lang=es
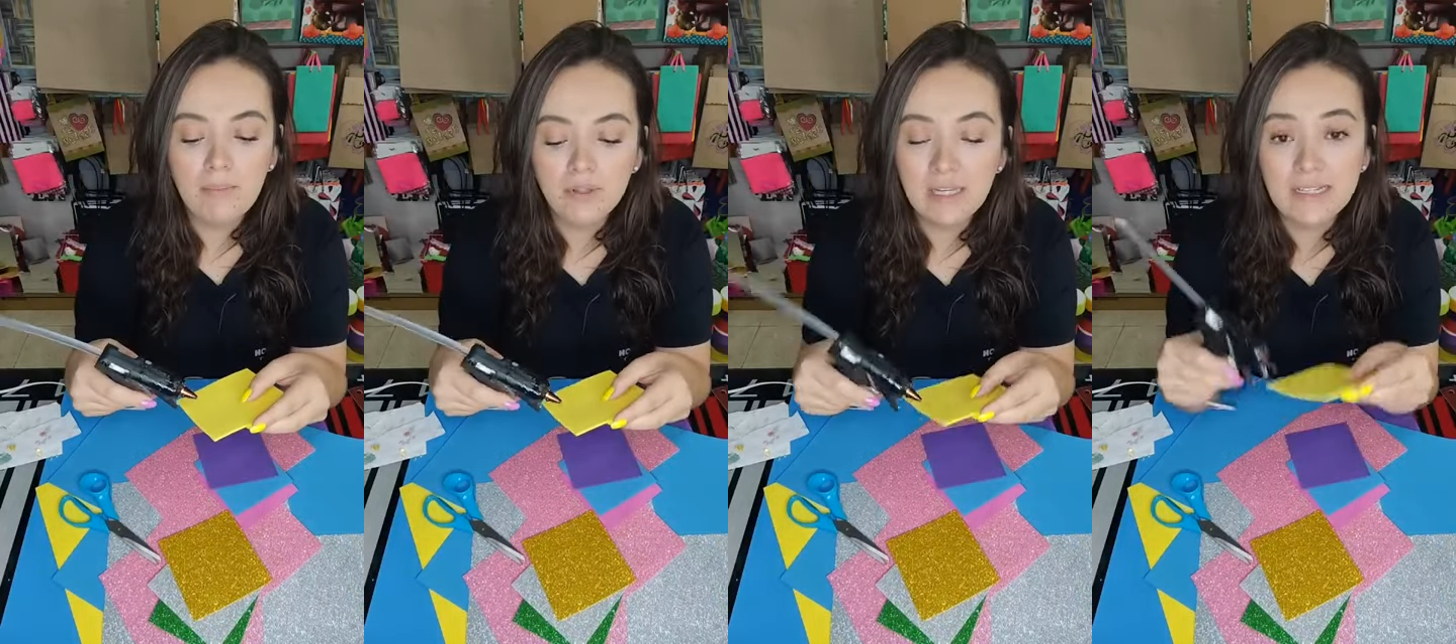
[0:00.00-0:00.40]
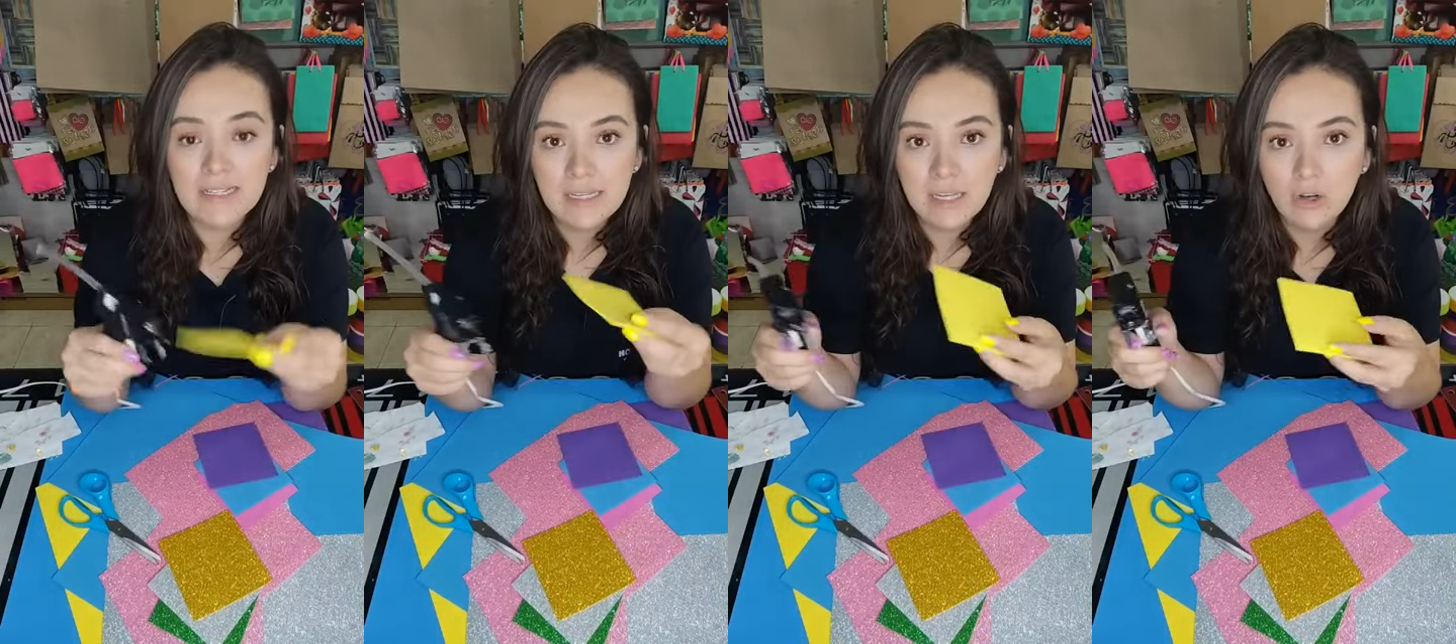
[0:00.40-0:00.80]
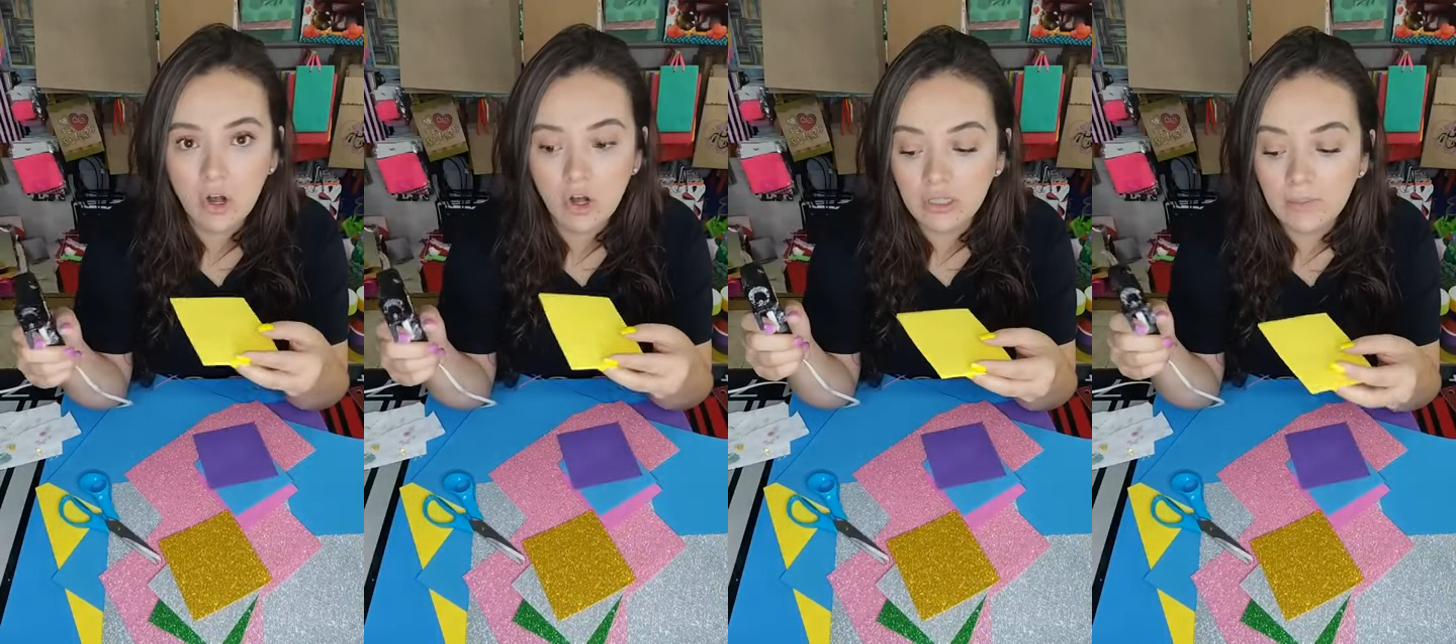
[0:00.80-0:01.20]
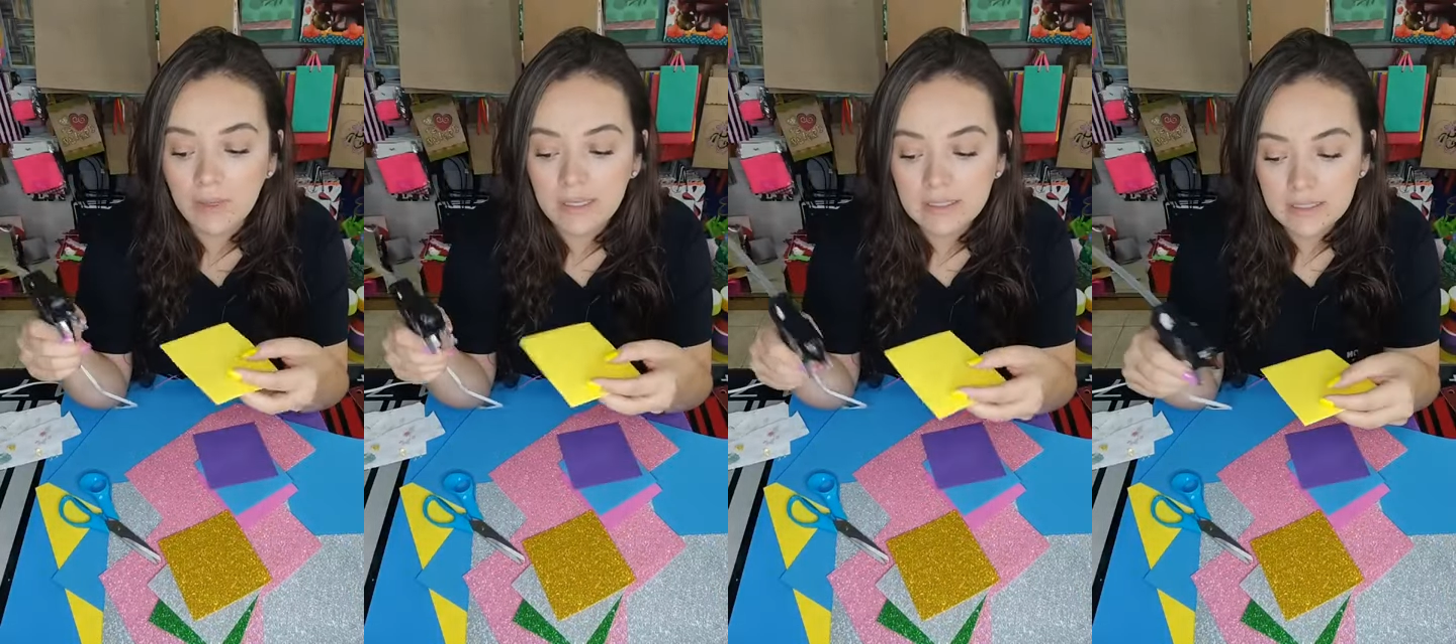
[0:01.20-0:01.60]
a poner silicona,
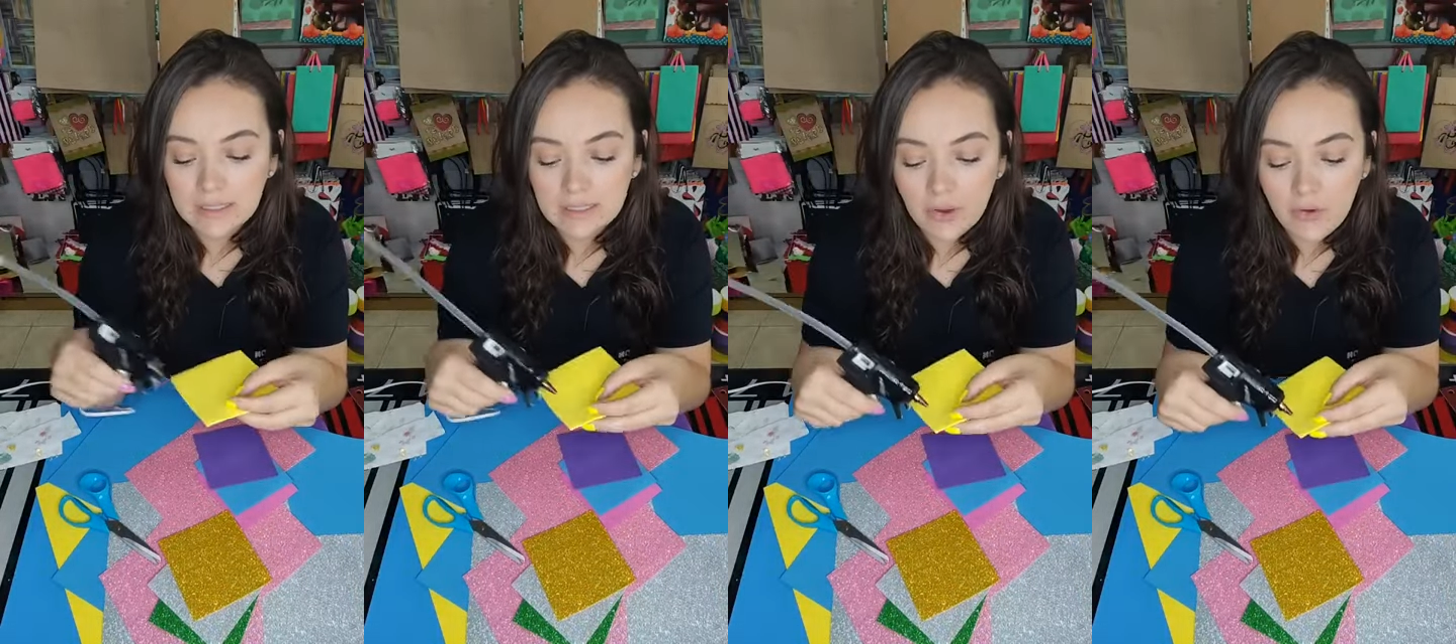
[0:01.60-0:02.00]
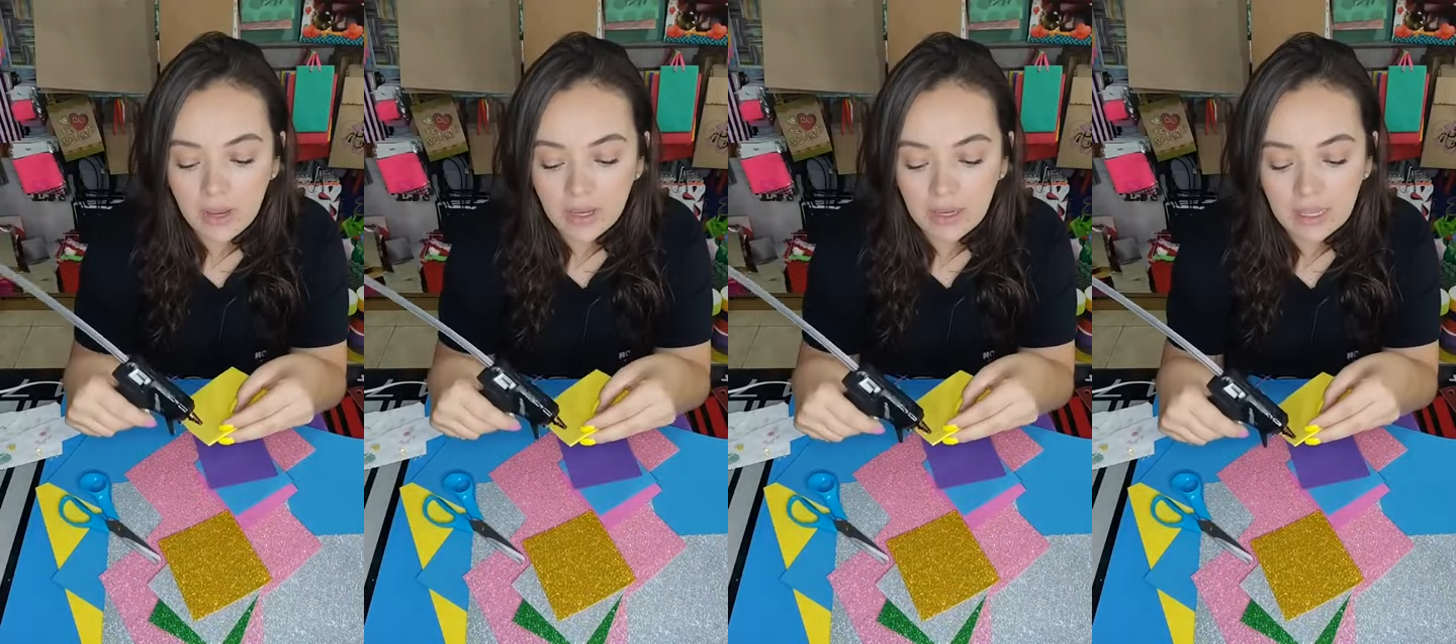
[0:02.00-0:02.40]
me dicen si se ve,